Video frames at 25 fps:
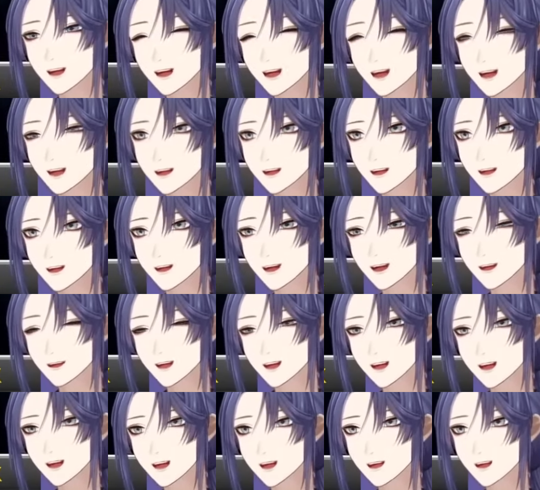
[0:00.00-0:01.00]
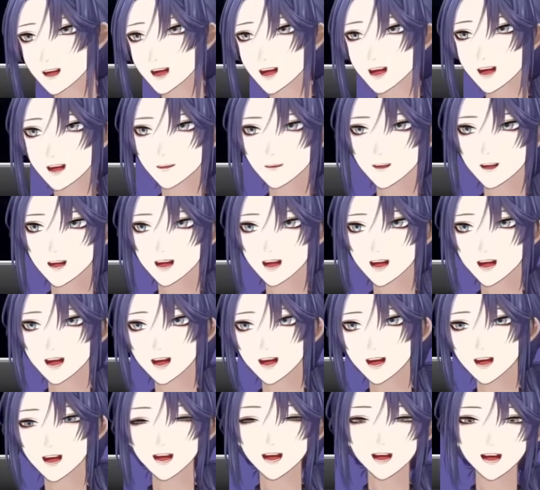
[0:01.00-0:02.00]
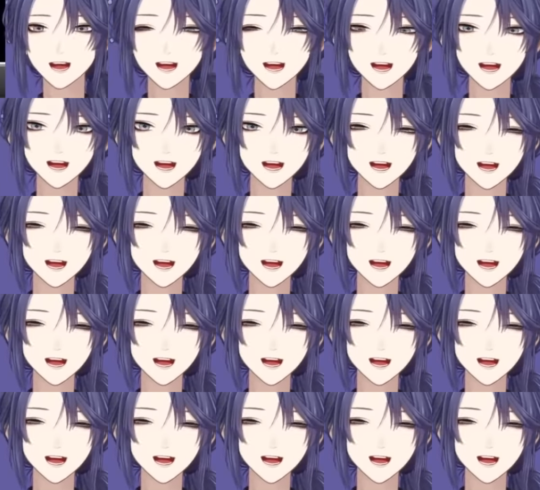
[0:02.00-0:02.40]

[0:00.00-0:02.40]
格付けマリカは、まあ、